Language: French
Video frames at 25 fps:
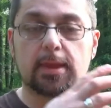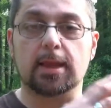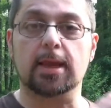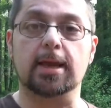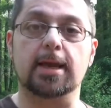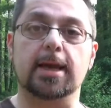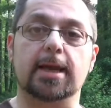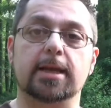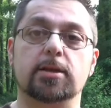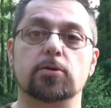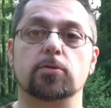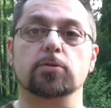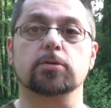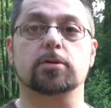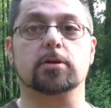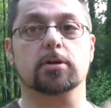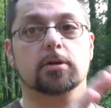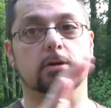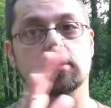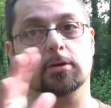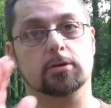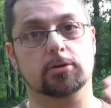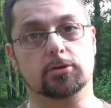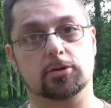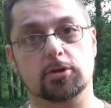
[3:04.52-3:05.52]
Et donc,
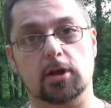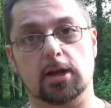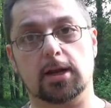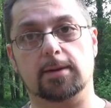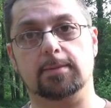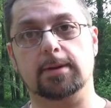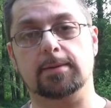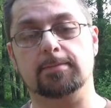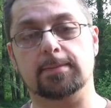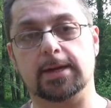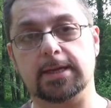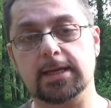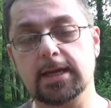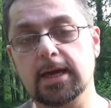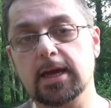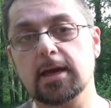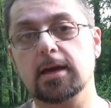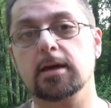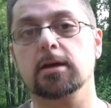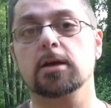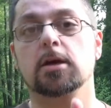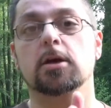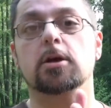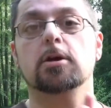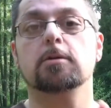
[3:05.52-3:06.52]
de la même
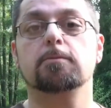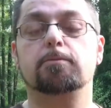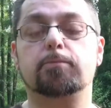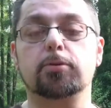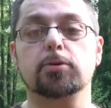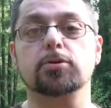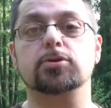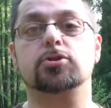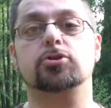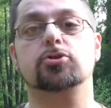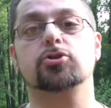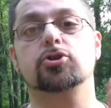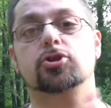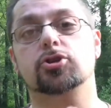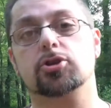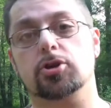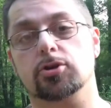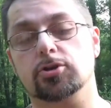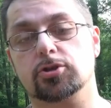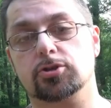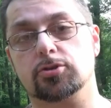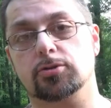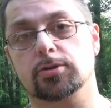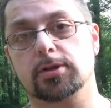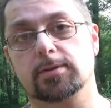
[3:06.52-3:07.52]
manière, plus tu
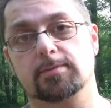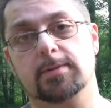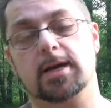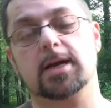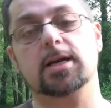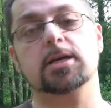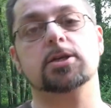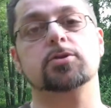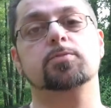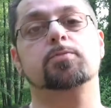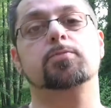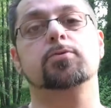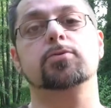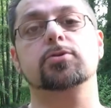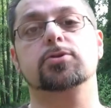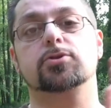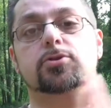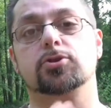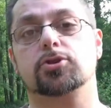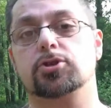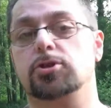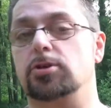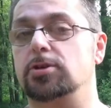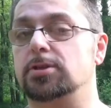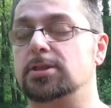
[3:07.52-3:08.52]
changes ton image, plus tu
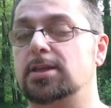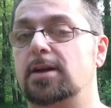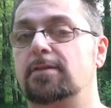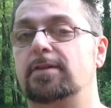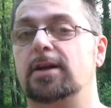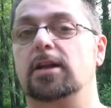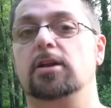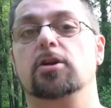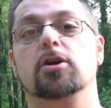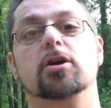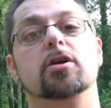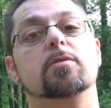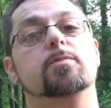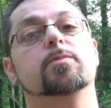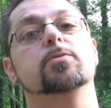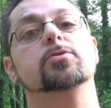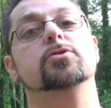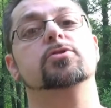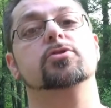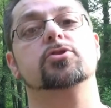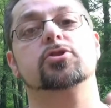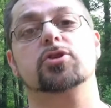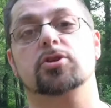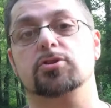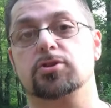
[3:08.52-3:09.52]
changes ta valeur, plus
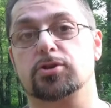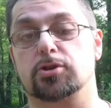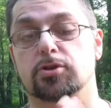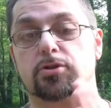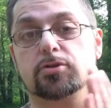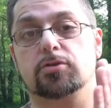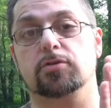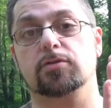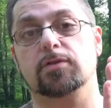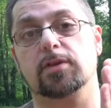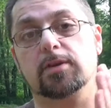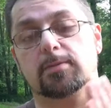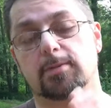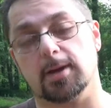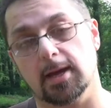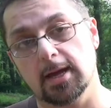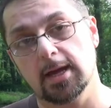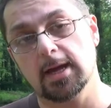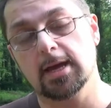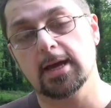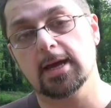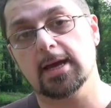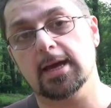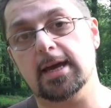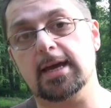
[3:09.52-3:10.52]
tu changes ce que tu vibres
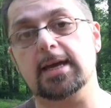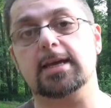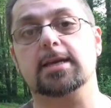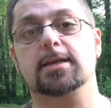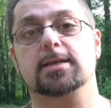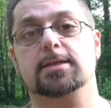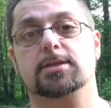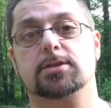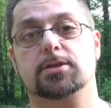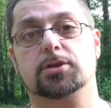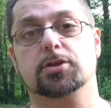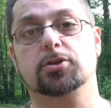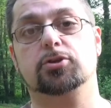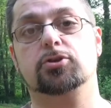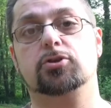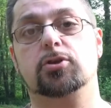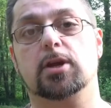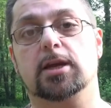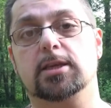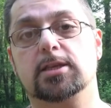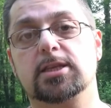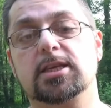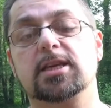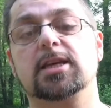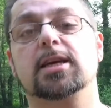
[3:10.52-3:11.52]
et ce que tu
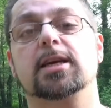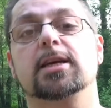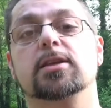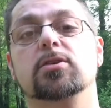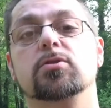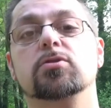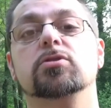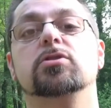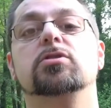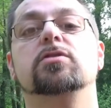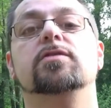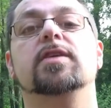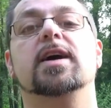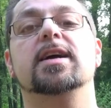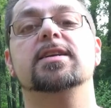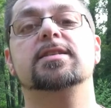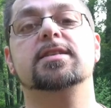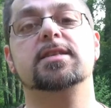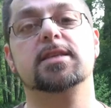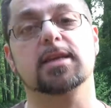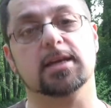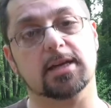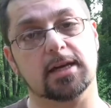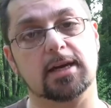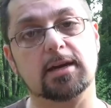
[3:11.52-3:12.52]
attires. Et donc, tu vas
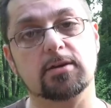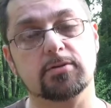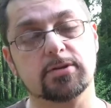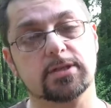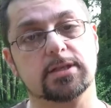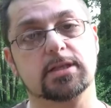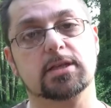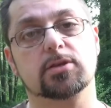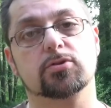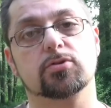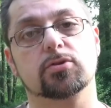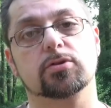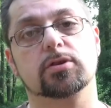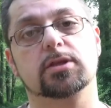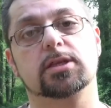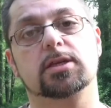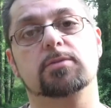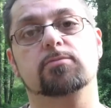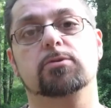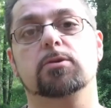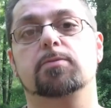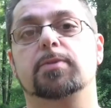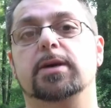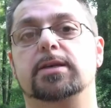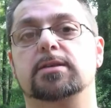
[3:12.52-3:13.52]
attirer aussi d'autres
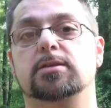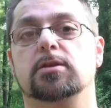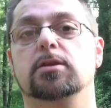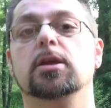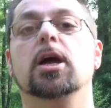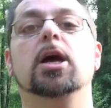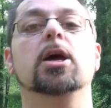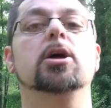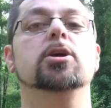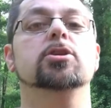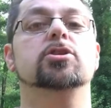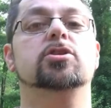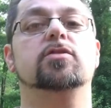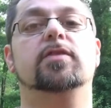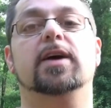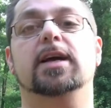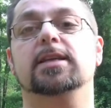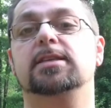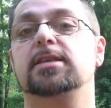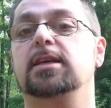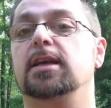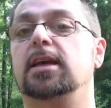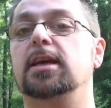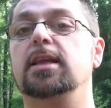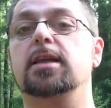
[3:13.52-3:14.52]
types de personnes. Tu vas
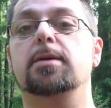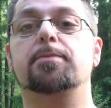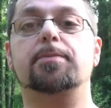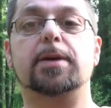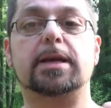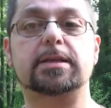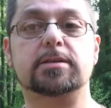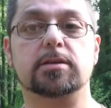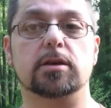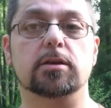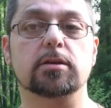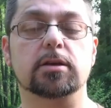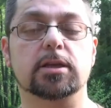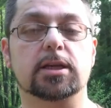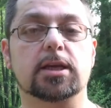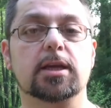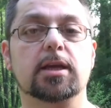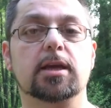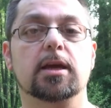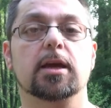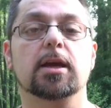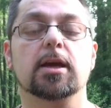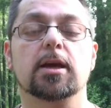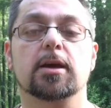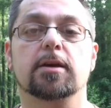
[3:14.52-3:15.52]
attirer des personnes
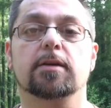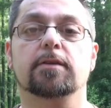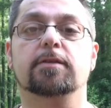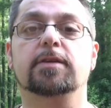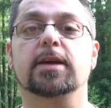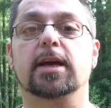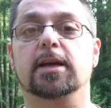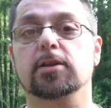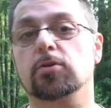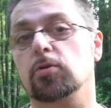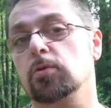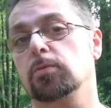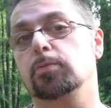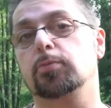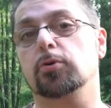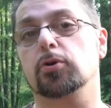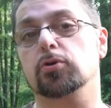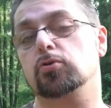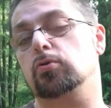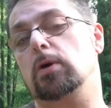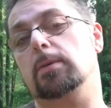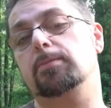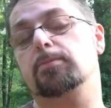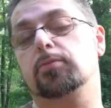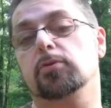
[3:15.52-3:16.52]
qui viendront pour
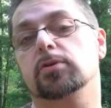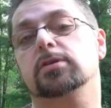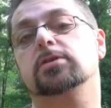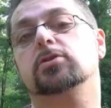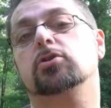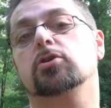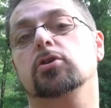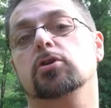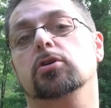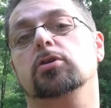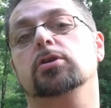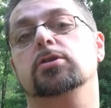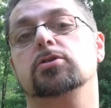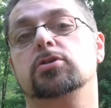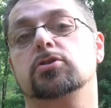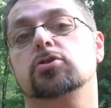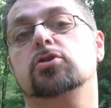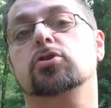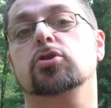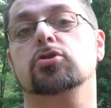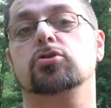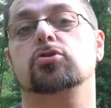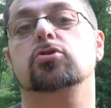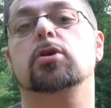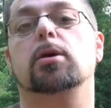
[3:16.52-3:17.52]
toi pour ce que, ce
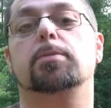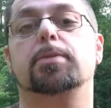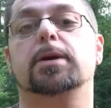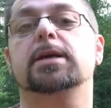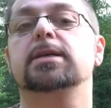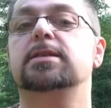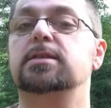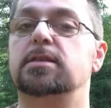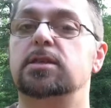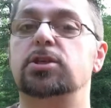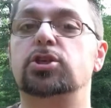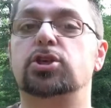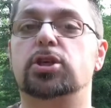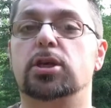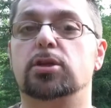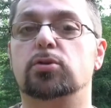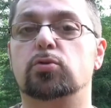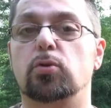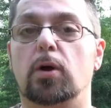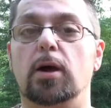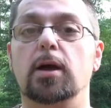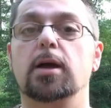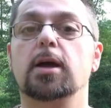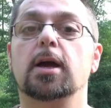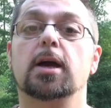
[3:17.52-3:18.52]
que tu apprécies chez
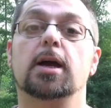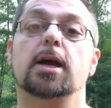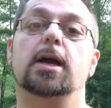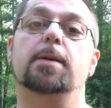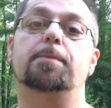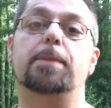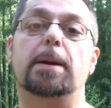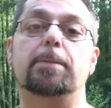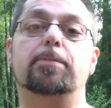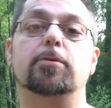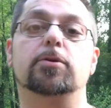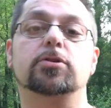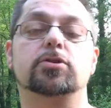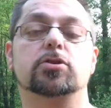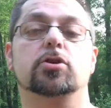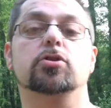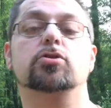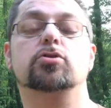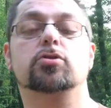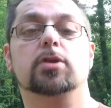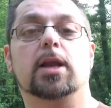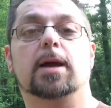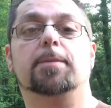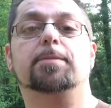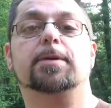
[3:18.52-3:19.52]
toi et pas pour ce que
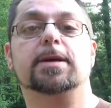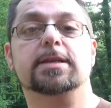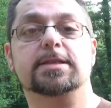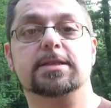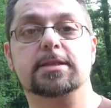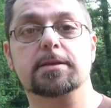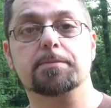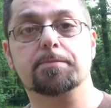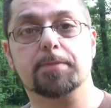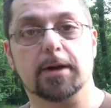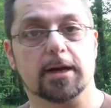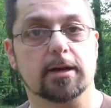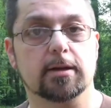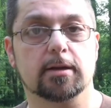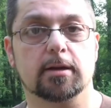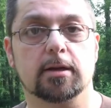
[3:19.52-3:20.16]
tu n'apprécies pas.